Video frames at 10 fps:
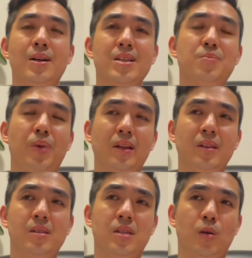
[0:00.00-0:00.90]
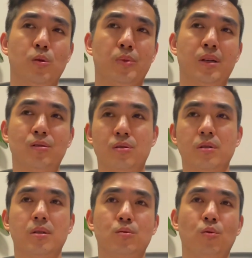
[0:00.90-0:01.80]
一般呢，像我们平时，
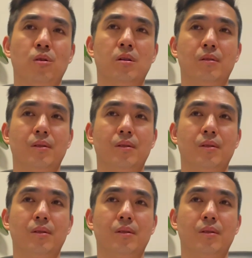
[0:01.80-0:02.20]
如果